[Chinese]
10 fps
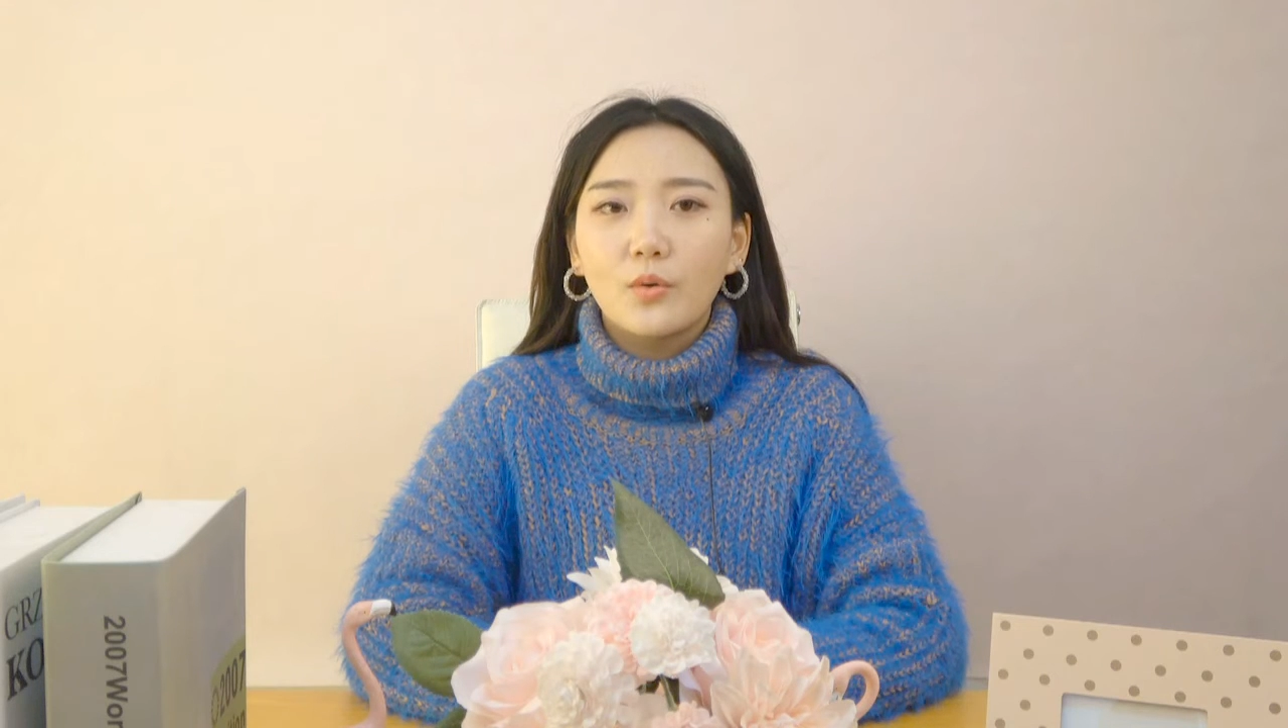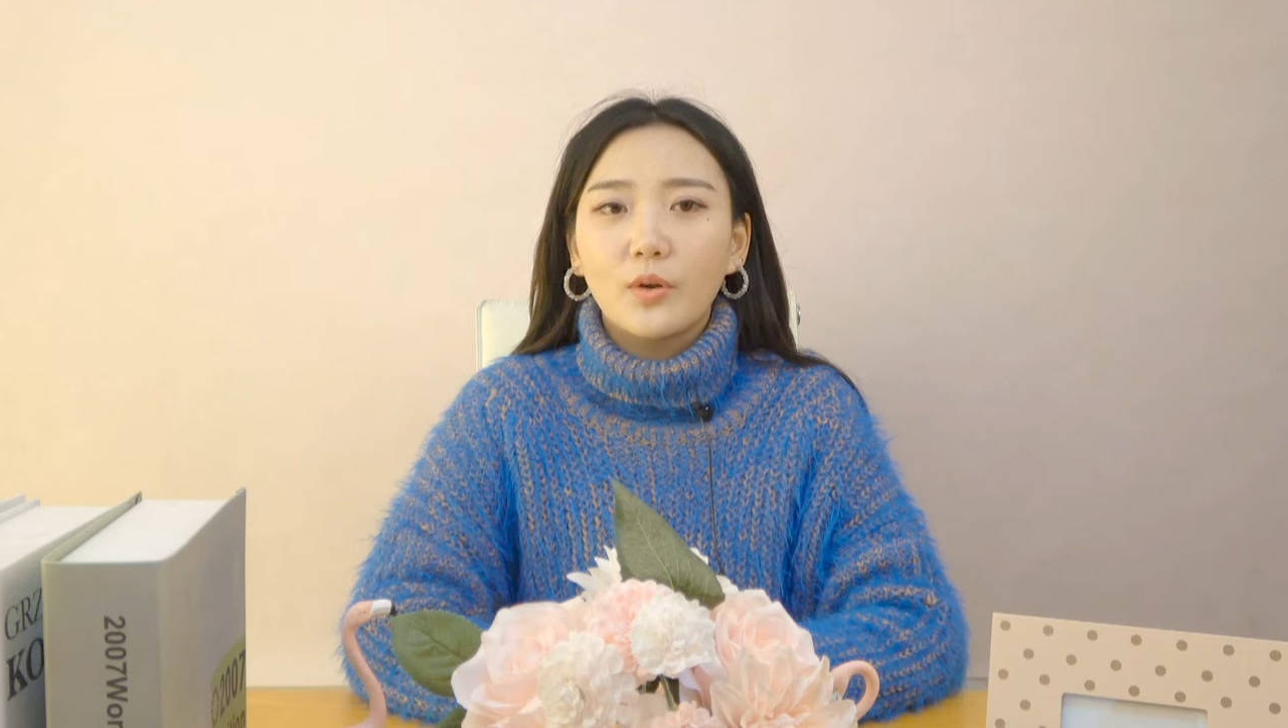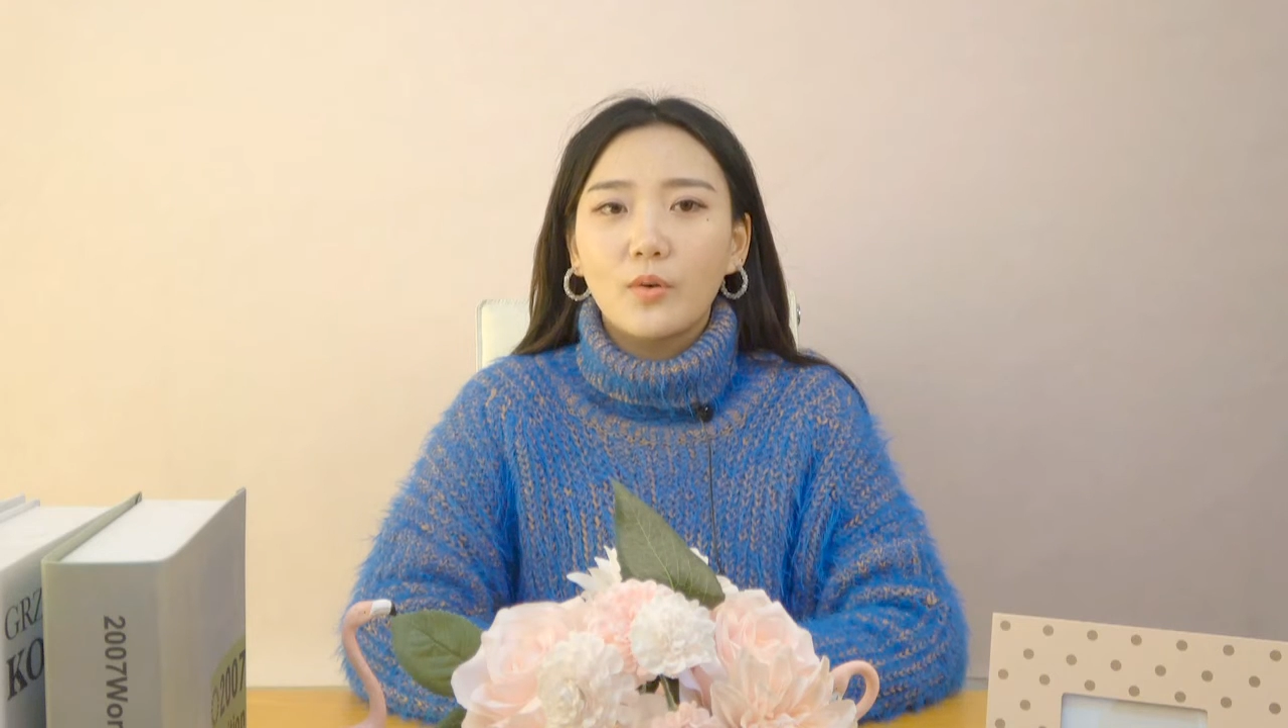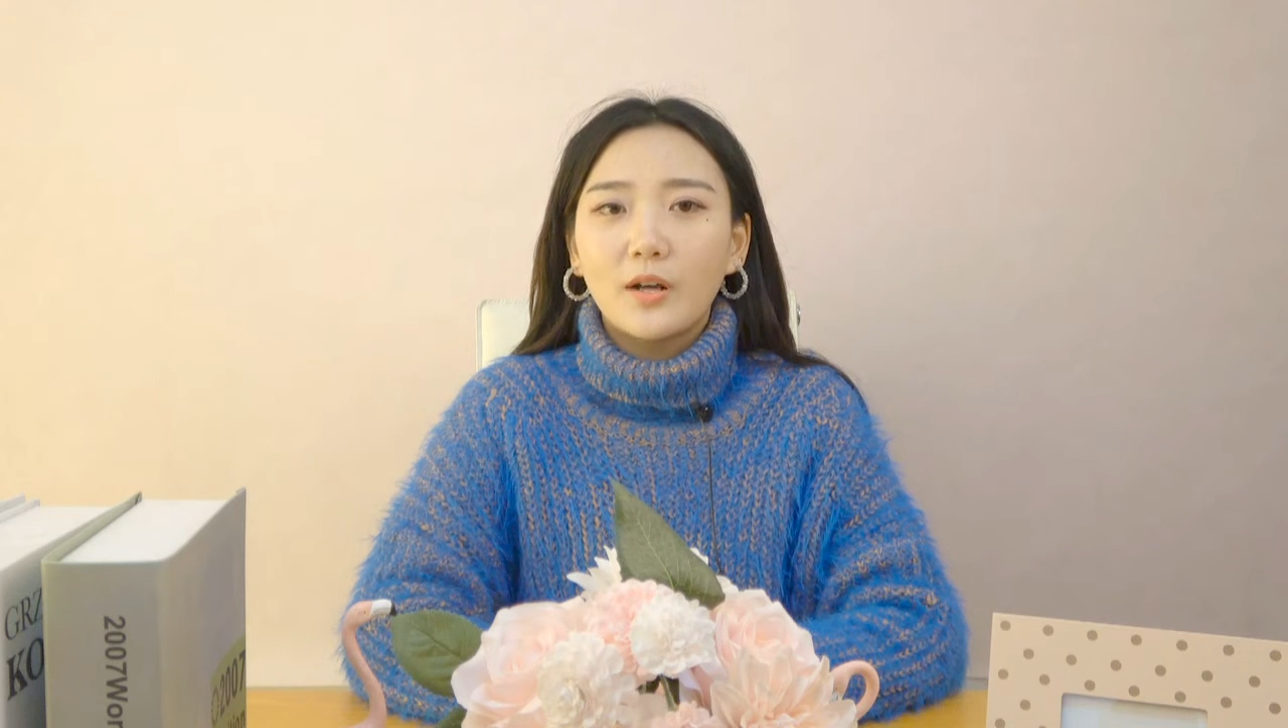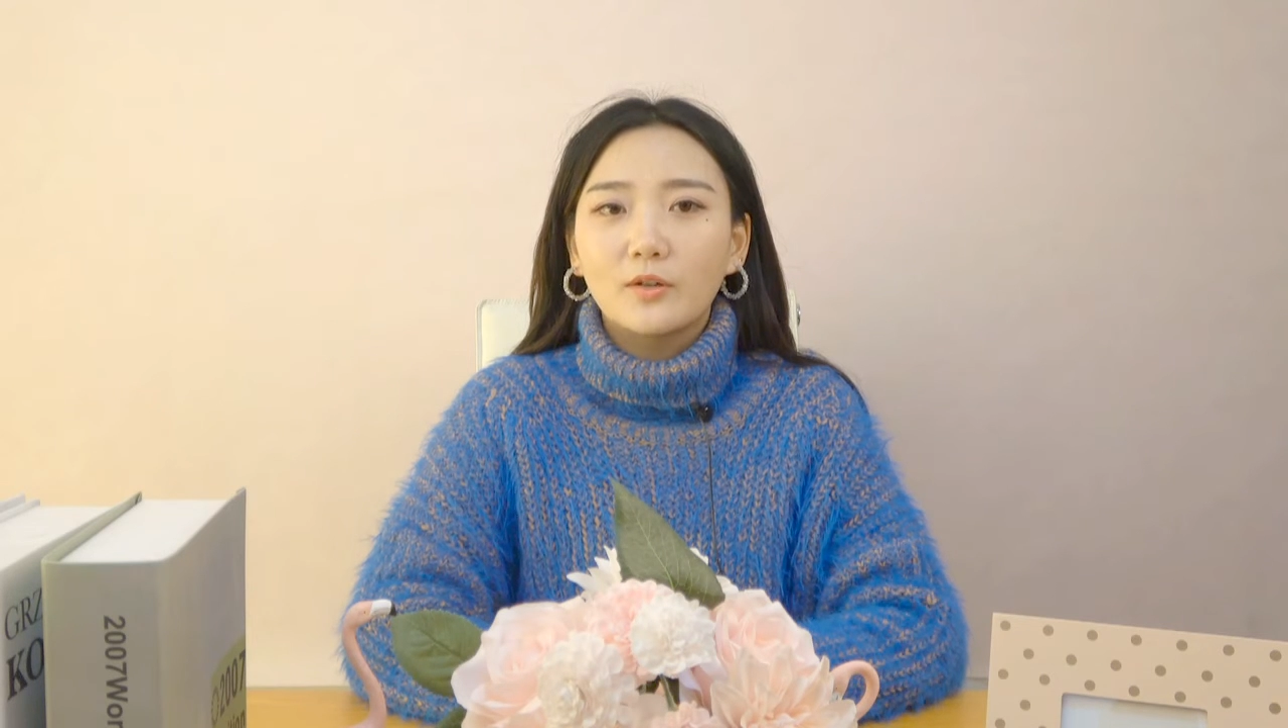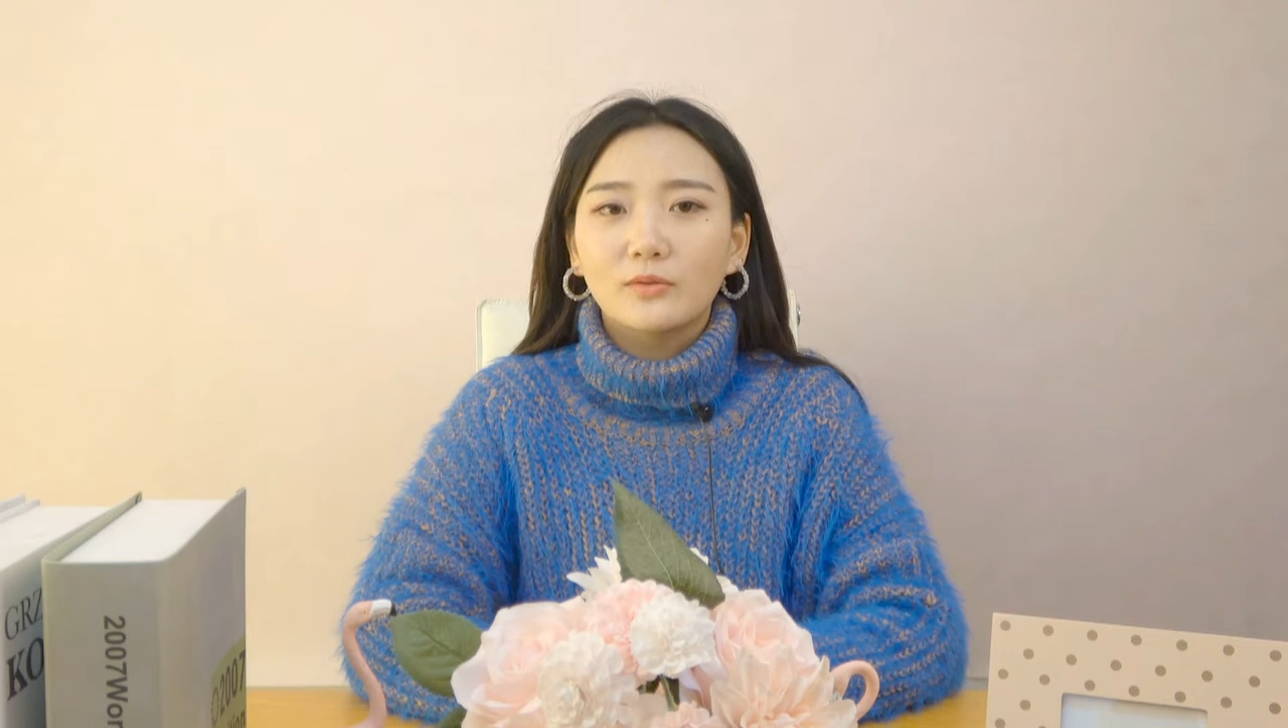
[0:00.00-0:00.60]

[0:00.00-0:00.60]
会宽